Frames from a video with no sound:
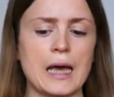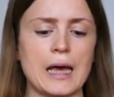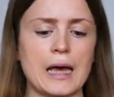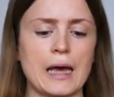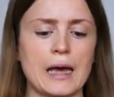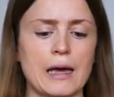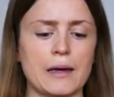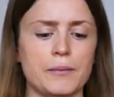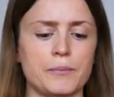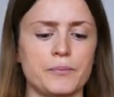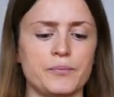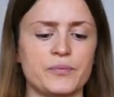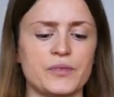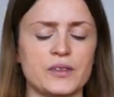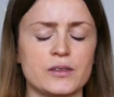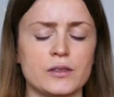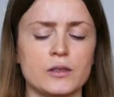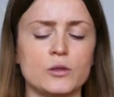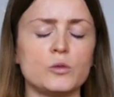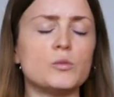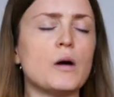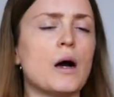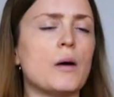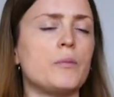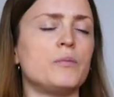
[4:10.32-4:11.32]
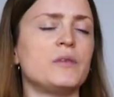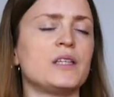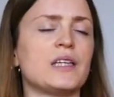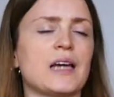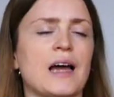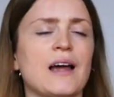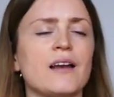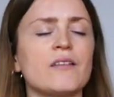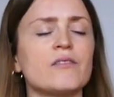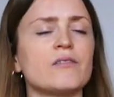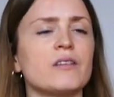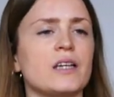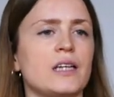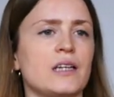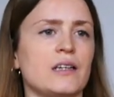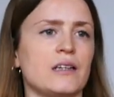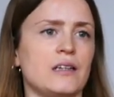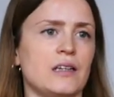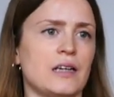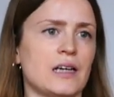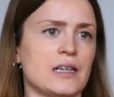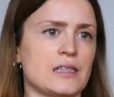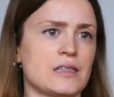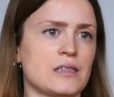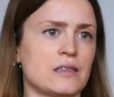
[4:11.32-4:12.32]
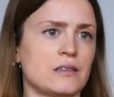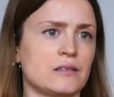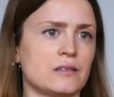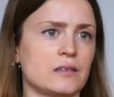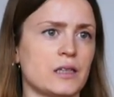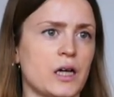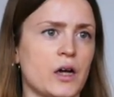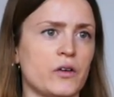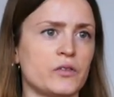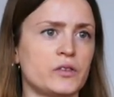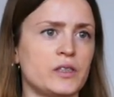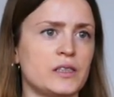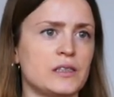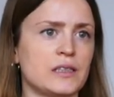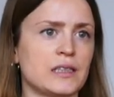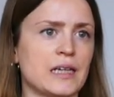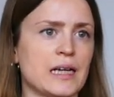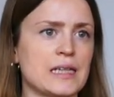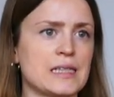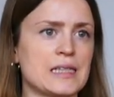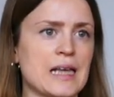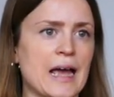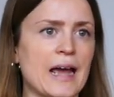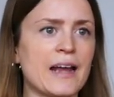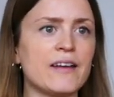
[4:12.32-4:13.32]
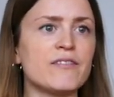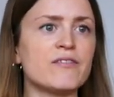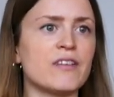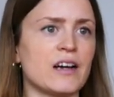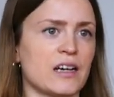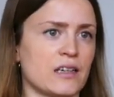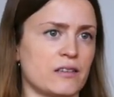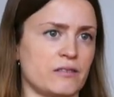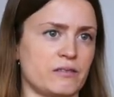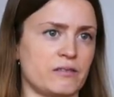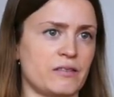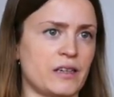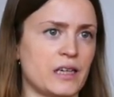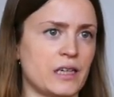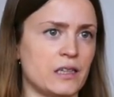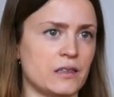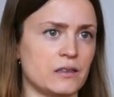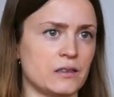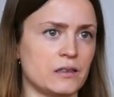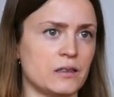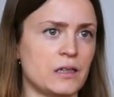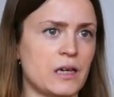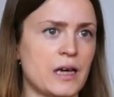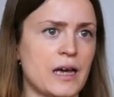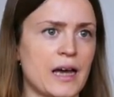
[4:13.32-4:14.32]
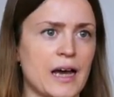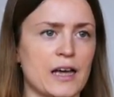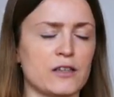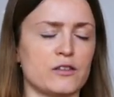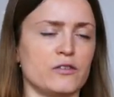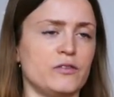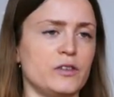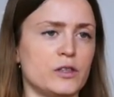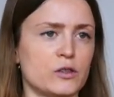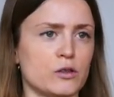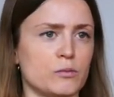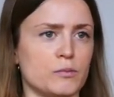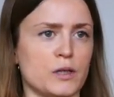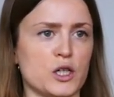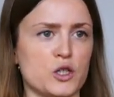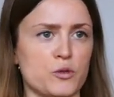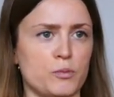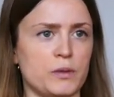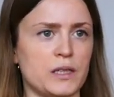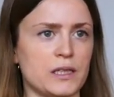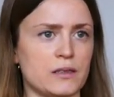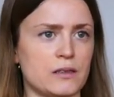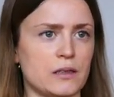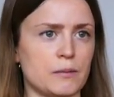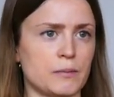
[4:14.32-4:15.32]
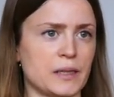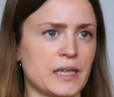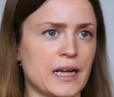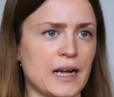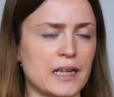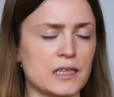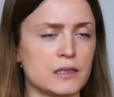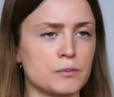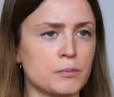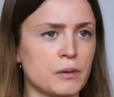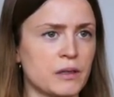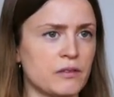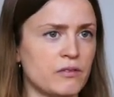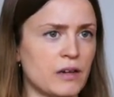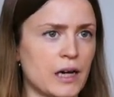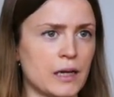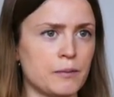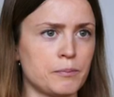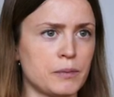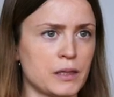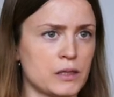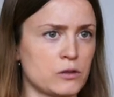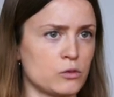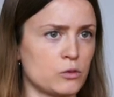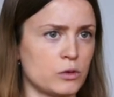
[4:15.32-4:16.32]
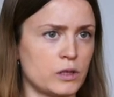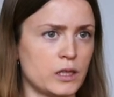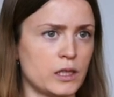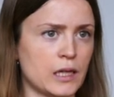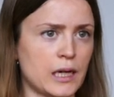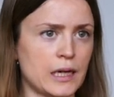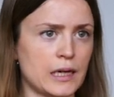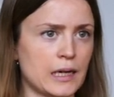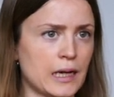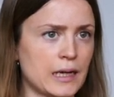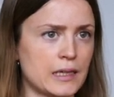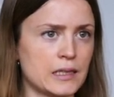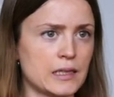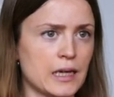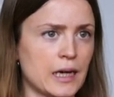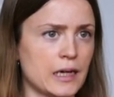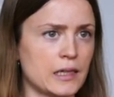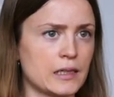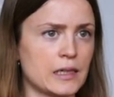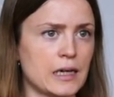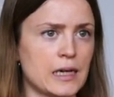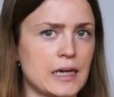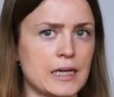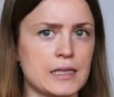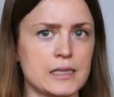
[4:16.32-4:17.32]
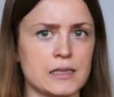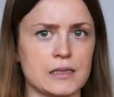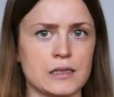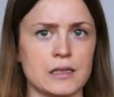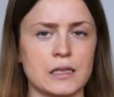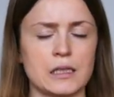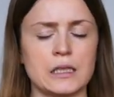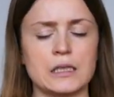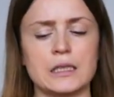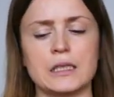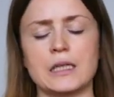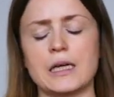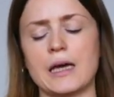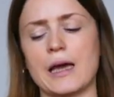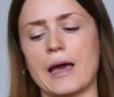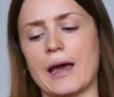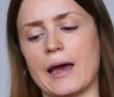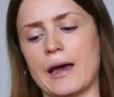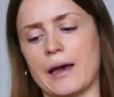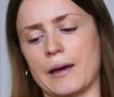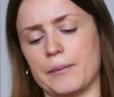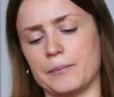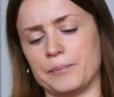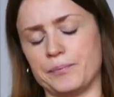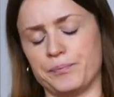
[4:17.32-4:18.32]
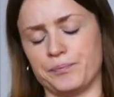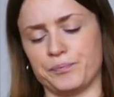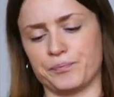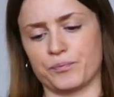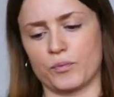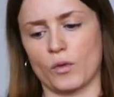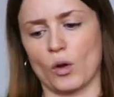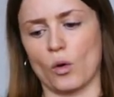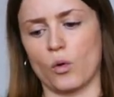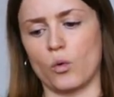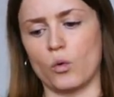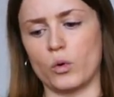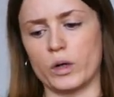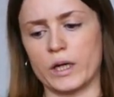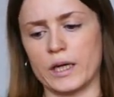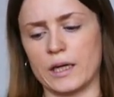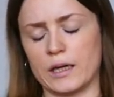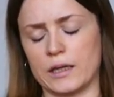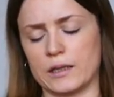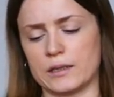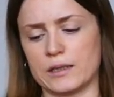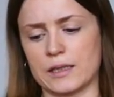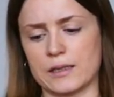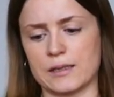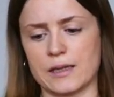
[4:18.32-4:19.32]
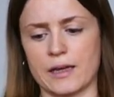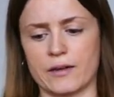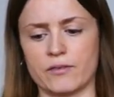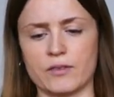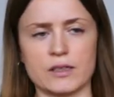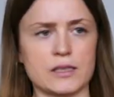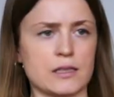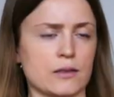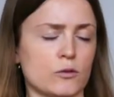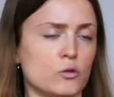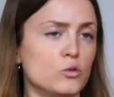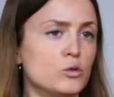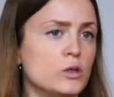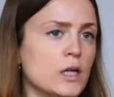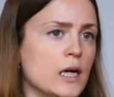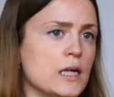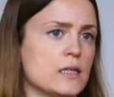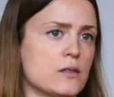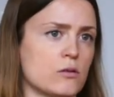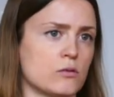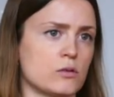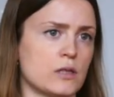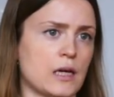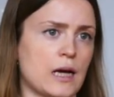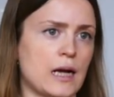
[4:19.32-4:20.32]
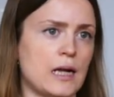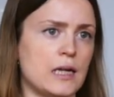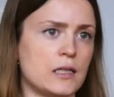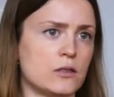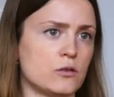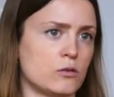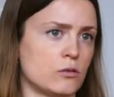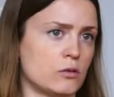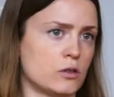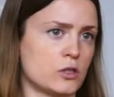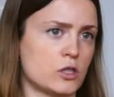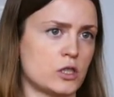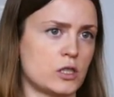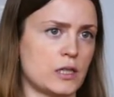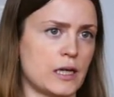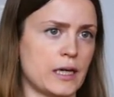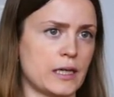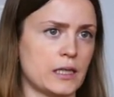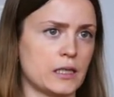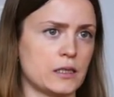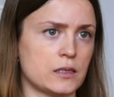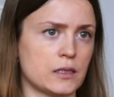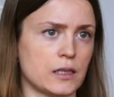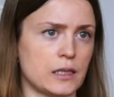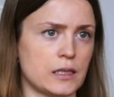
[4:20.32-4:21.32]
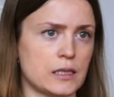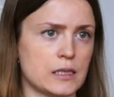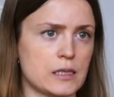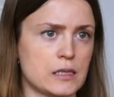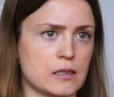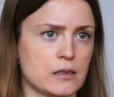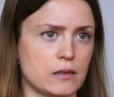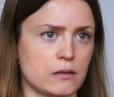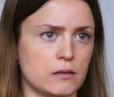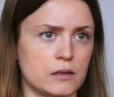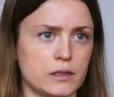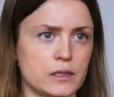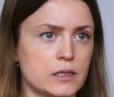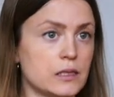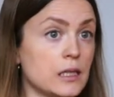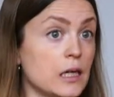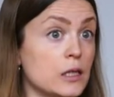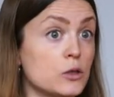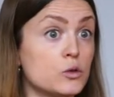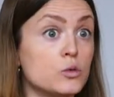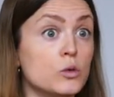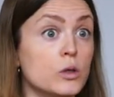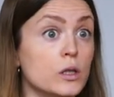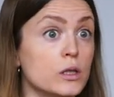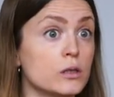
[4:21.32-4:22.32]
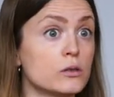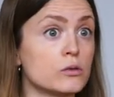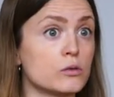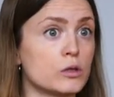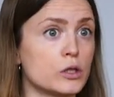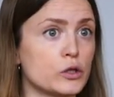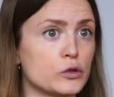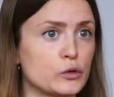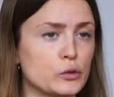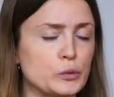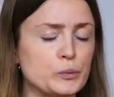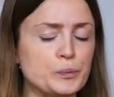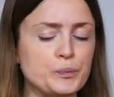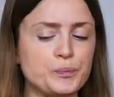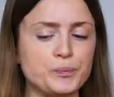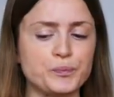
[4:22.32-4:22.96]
ähm, sich überhaupt nicht anwenden lassen auf diese ganz einfachen Fälle. Also wie zum Beispiel, dass jemand als Privatperson in ein Land einreist ähm, oder dass etwas gut als Unterhaltung und schlecht als äh, Literatur ist oder so.